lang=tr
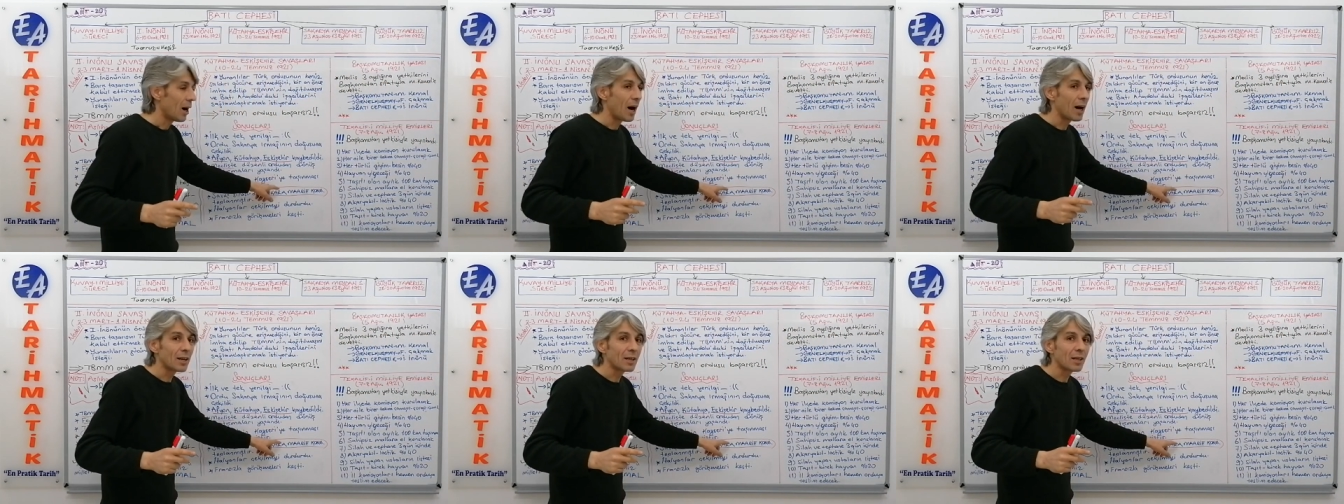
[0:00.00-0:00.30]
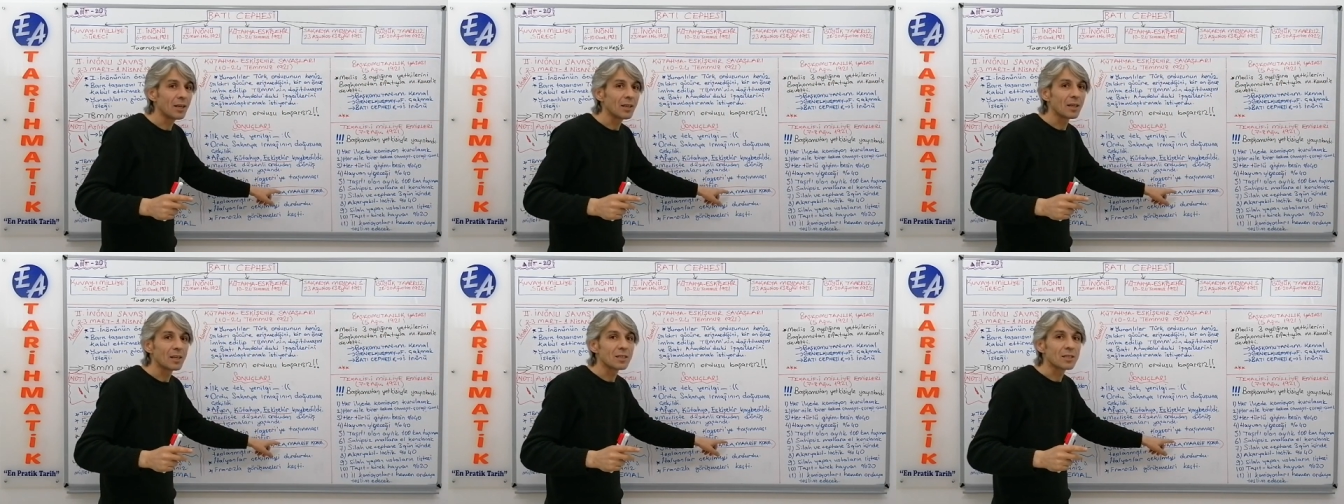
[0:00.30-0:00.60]

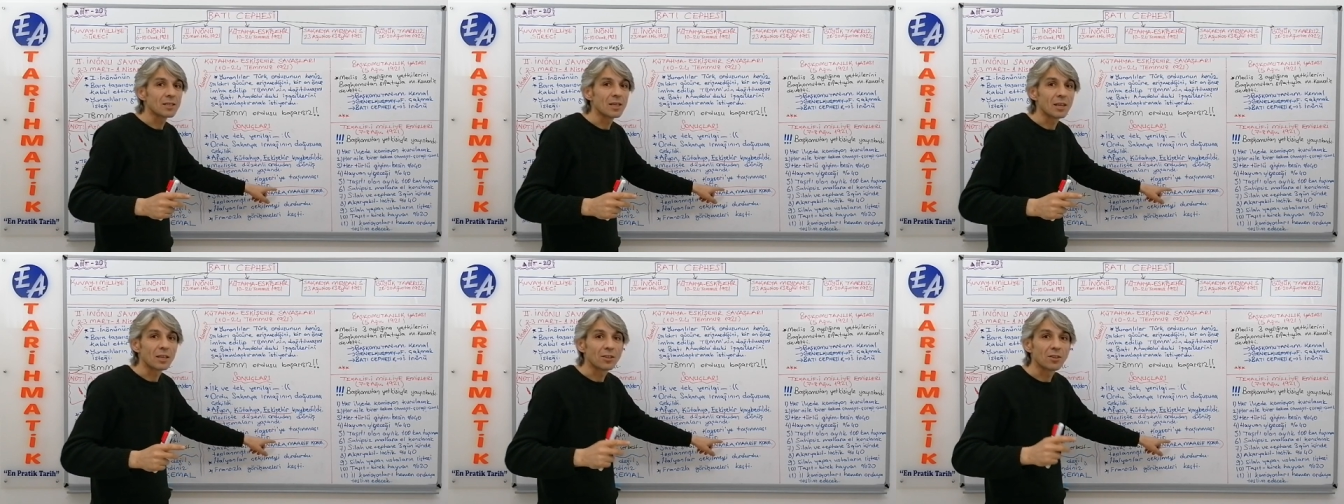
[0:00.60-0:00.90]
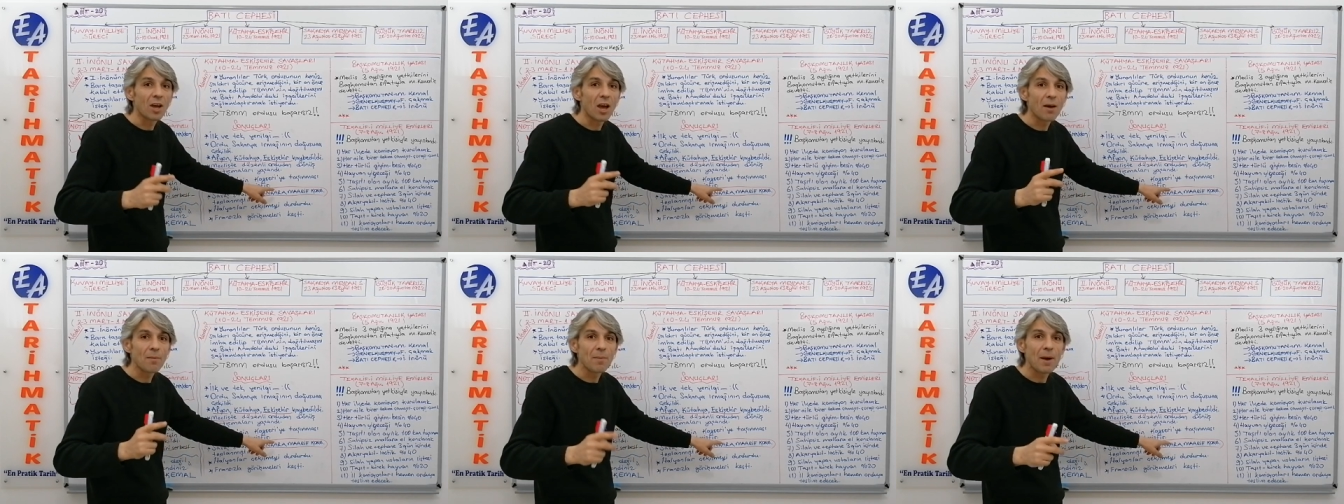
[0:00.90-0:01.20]
Arkadaşlar
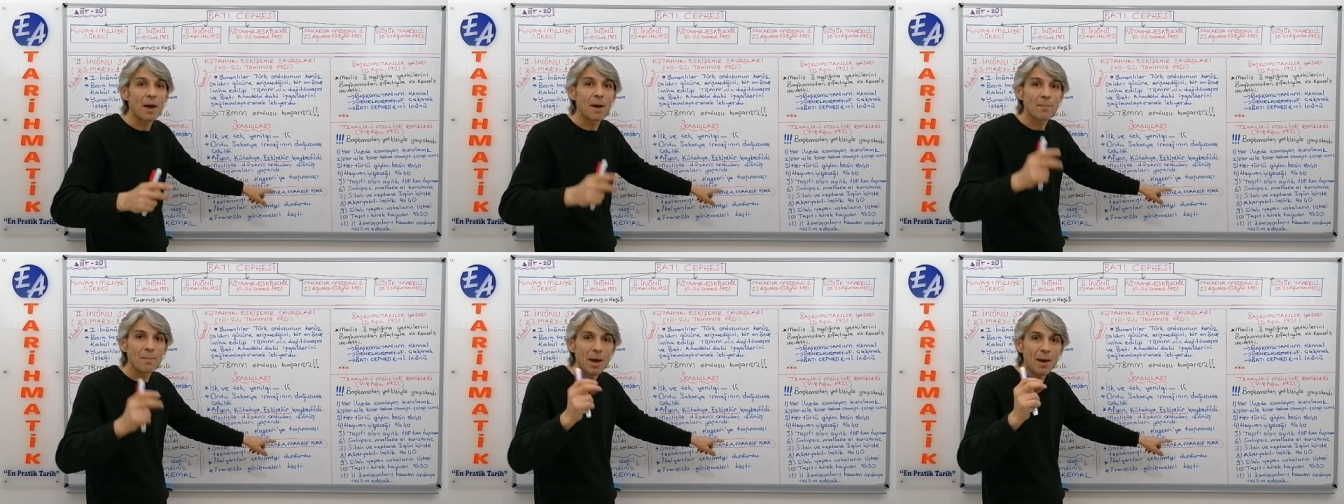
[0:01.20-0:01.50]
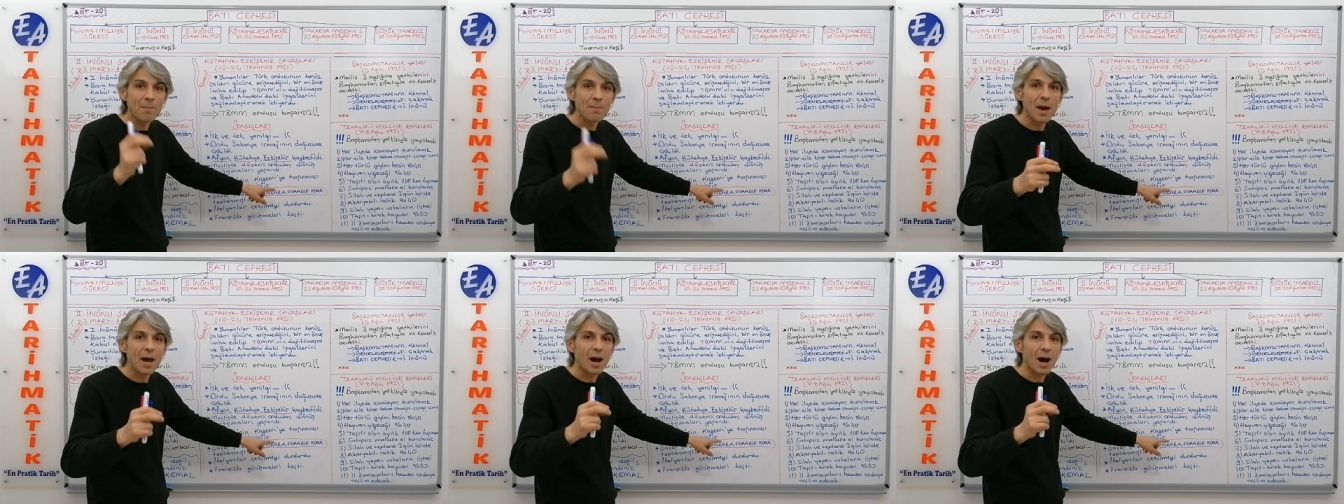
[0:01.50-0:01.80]

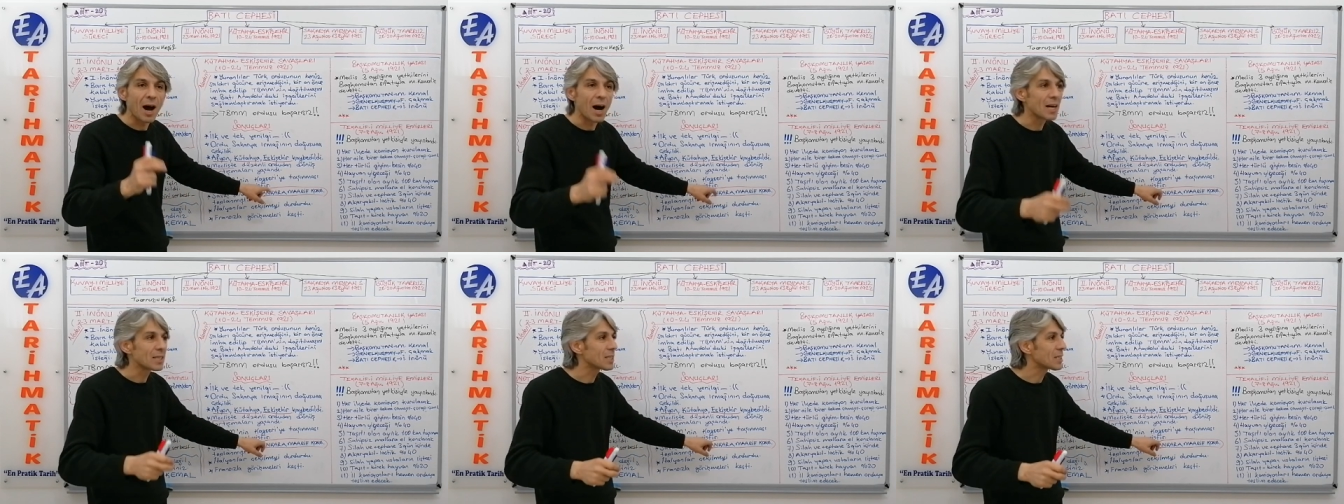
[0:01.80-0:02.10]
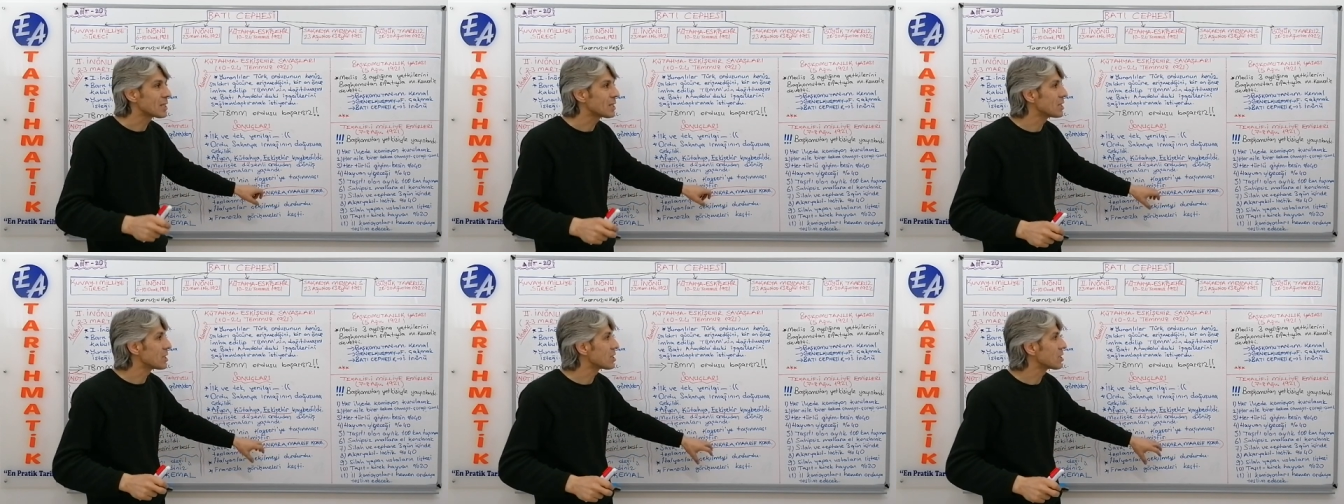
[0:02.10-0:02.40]
TBMM
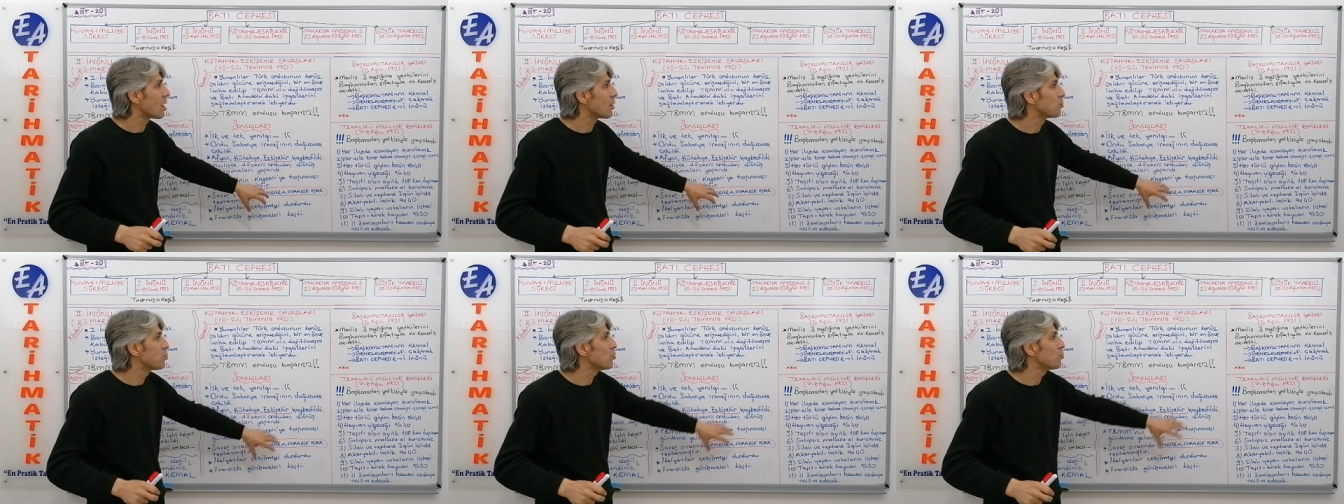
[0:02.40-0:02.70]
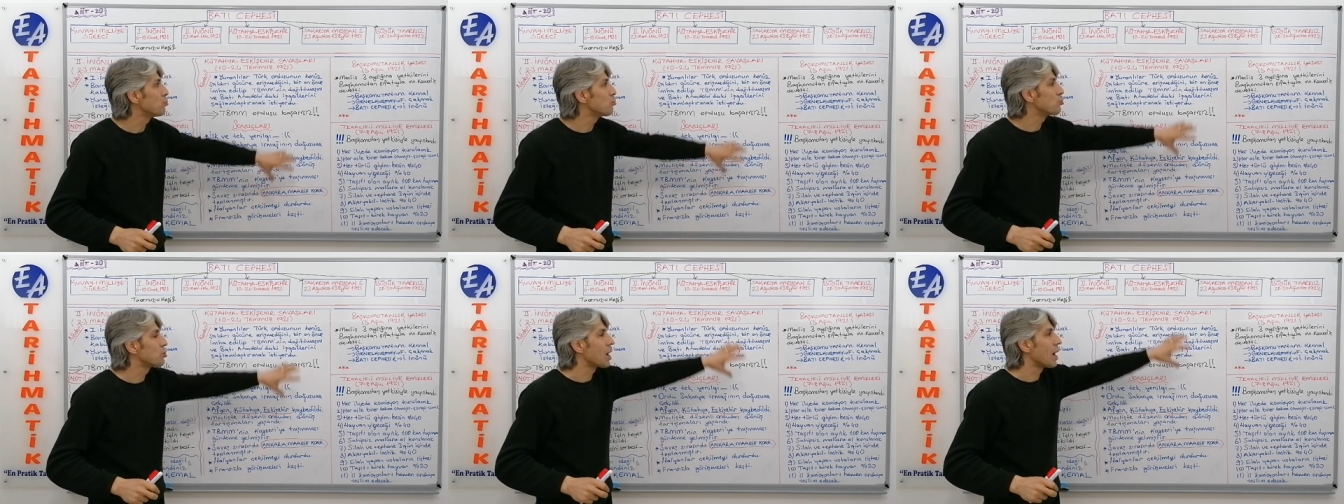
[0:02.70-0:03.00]
aslında
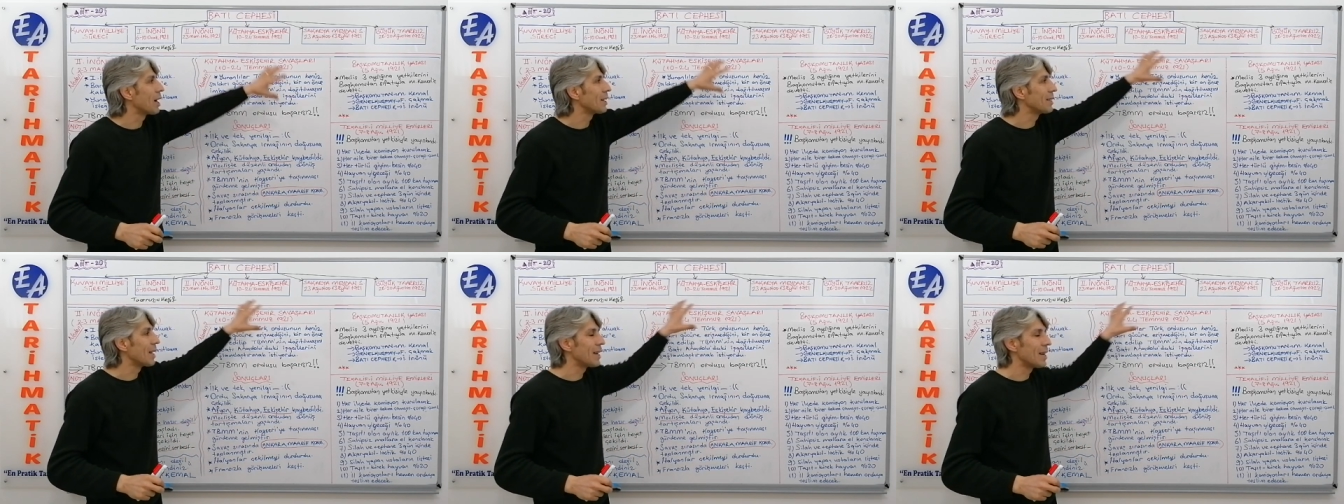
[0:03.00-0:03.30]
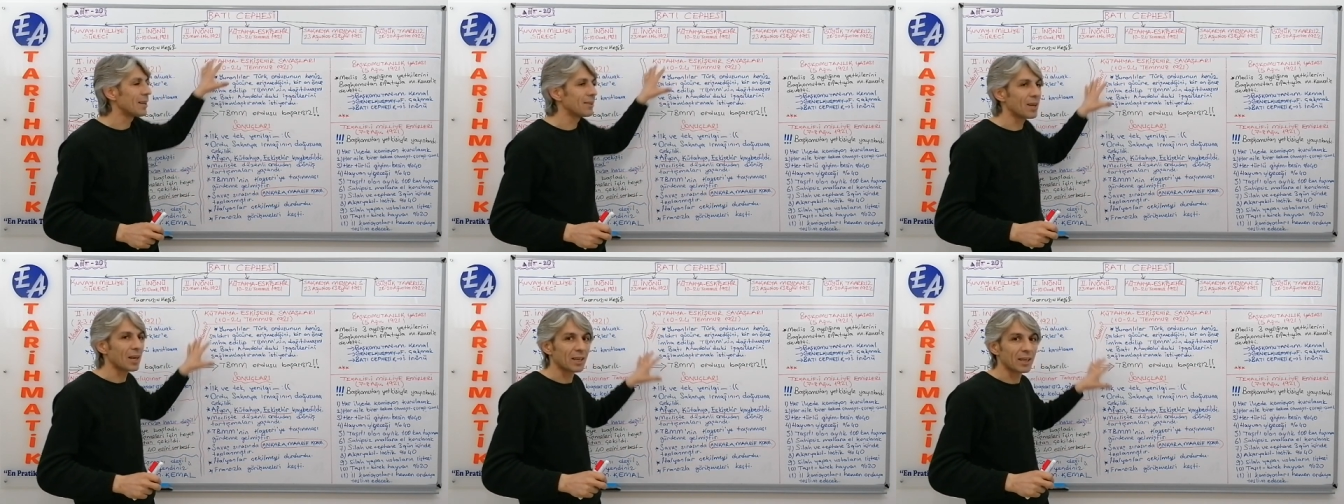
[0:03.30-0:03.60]
bu
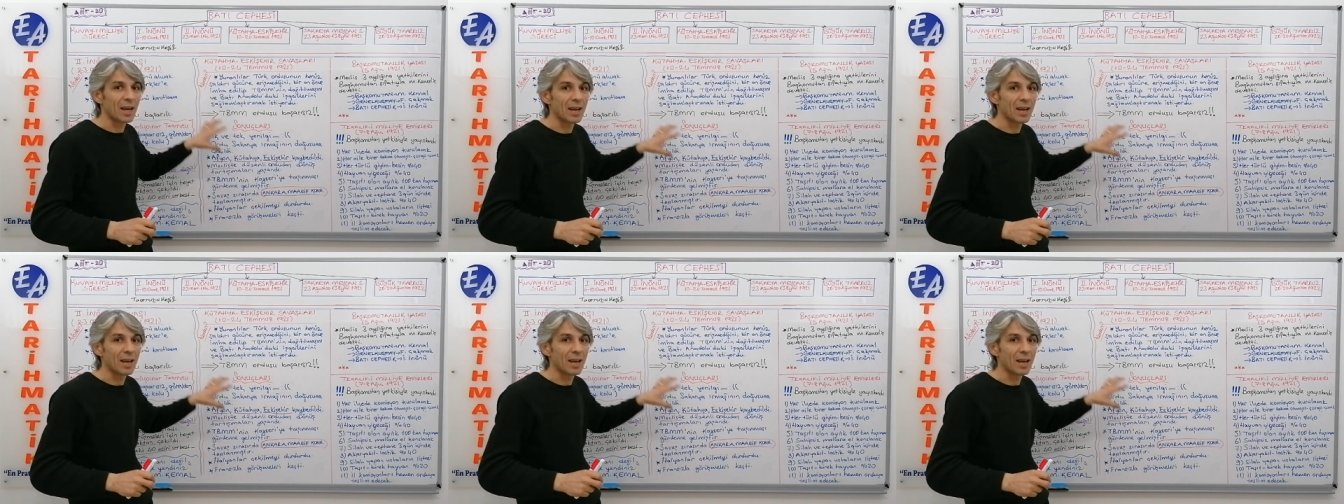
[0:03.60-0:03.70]
mücadelede